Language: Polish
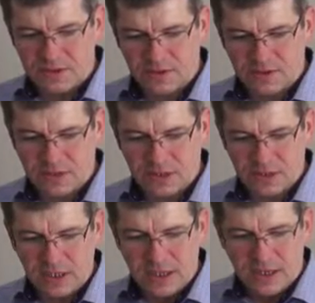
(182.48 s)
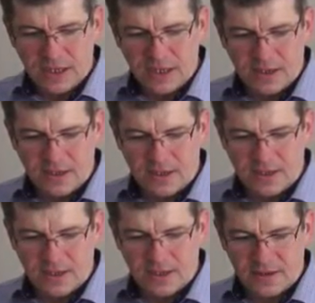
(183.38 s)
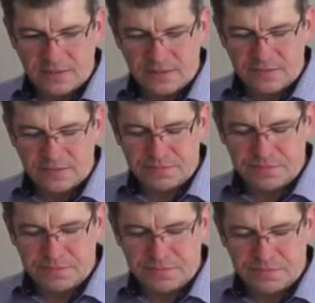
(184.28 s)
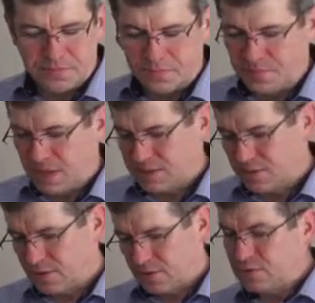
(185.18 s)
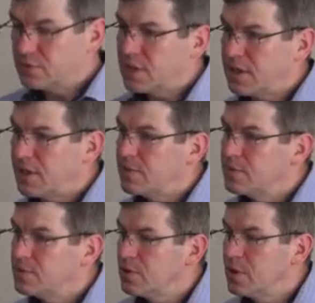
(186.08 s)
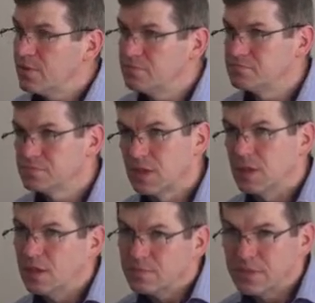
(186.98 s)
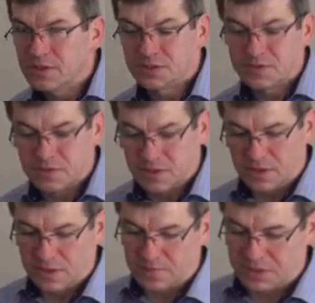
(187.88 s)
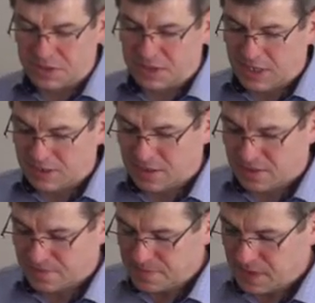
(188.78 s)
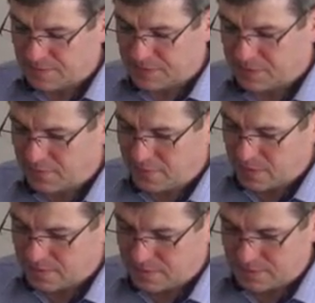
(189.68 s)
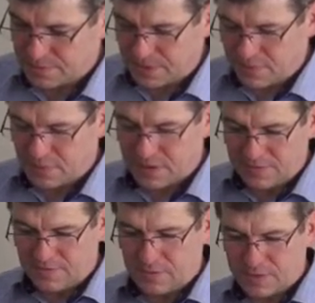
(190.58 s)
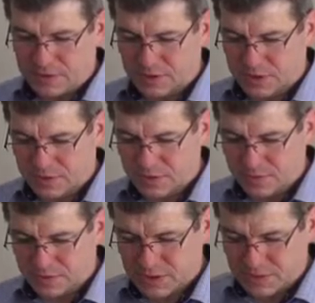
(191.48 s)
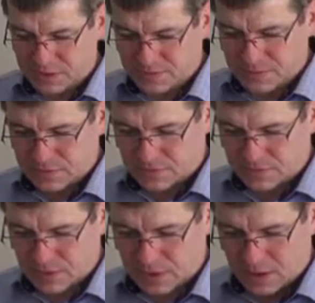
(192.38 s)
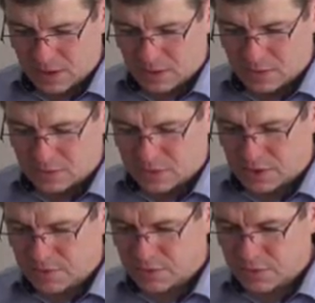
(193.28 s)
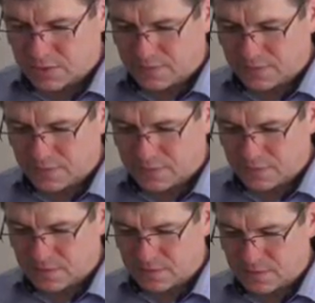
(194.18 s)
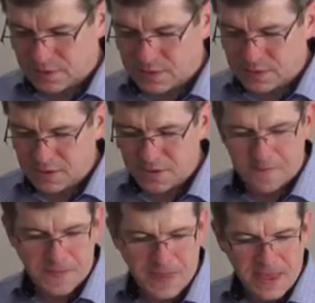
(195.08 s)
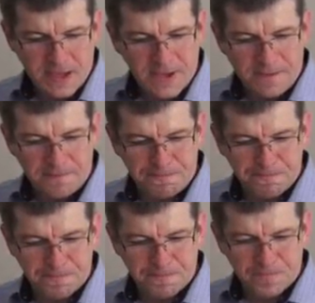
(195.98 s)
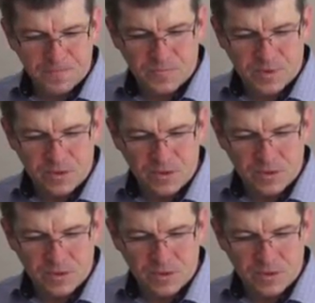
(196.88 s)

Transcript: Wschodniej. E, miasto, które było pierwszym przystankiem apostowa Pawła w momencie, kiedy podczas mm, drugiej podróży y, misyjnej mm,